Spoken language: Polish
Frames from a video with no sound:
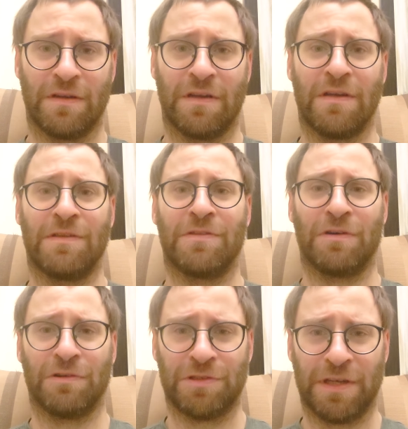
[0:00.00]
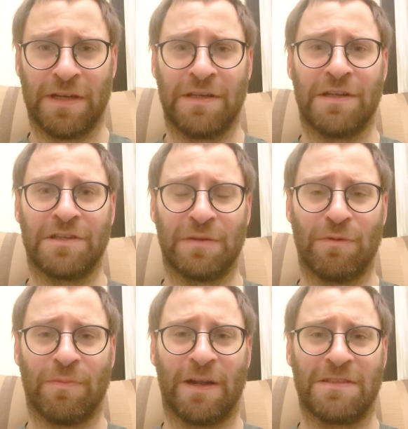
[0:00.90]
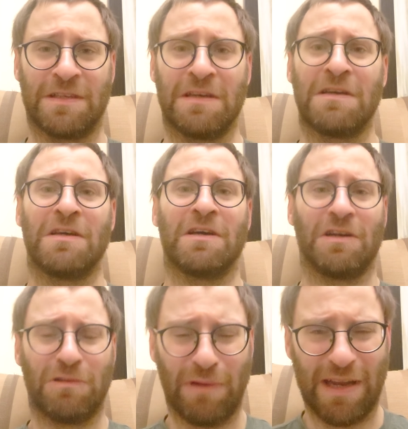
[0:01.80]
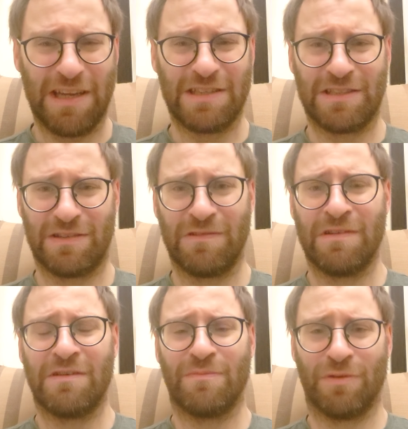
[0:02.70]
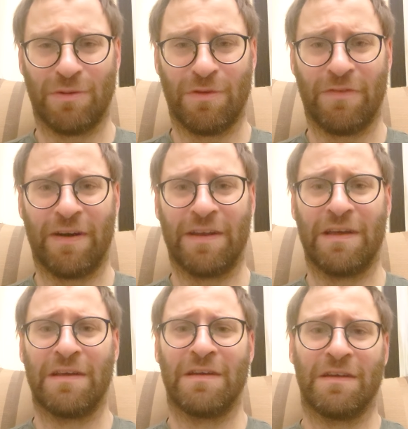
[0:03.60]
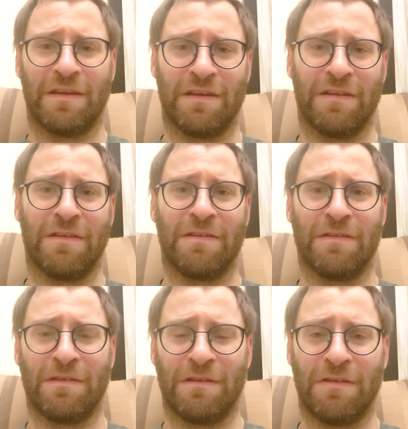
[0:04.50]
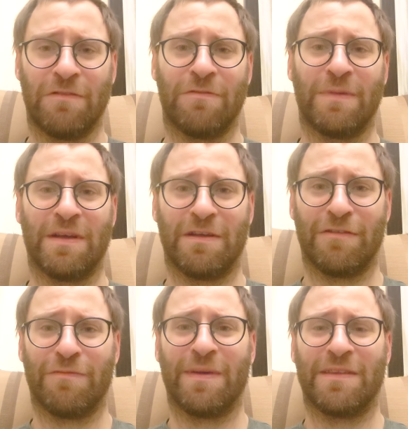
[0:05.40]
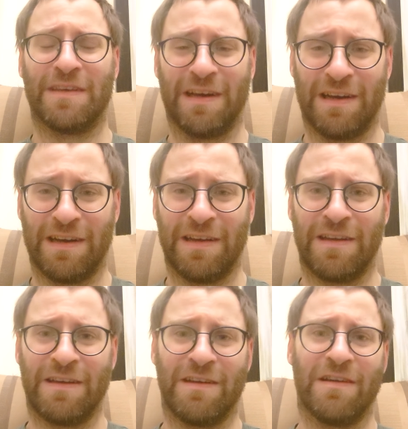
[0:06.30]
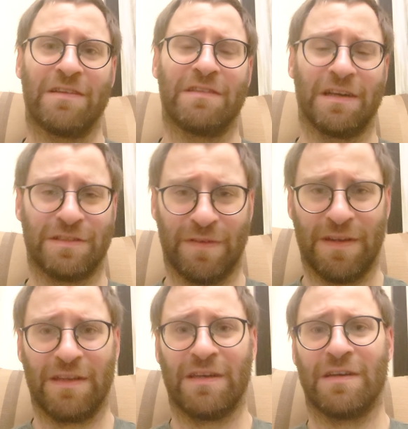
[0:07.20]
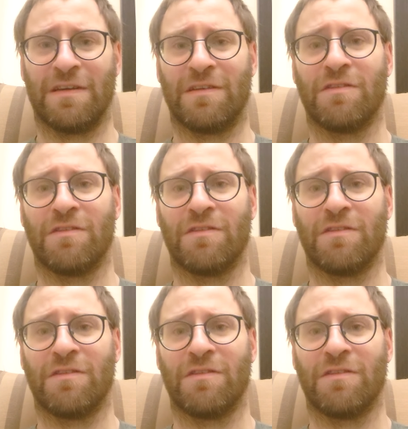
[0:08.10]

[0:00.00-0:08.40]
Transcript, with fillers: y, do sięgnięcia po prace, które nie są promowane y, w, me w mediach e, tak zwanych